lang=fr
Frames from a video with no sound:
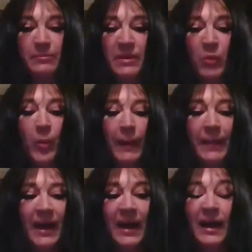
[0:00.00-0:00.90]
Mais mon
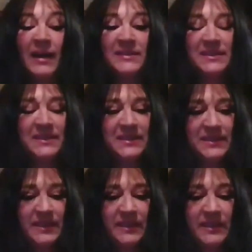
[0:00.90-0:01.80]
papa a
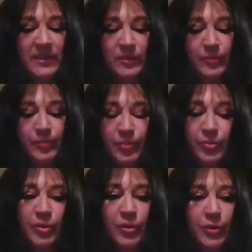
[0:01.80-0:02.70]
insisté
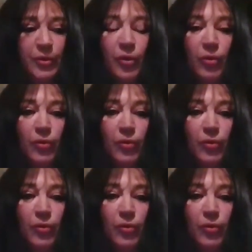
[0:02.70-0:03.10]
pour que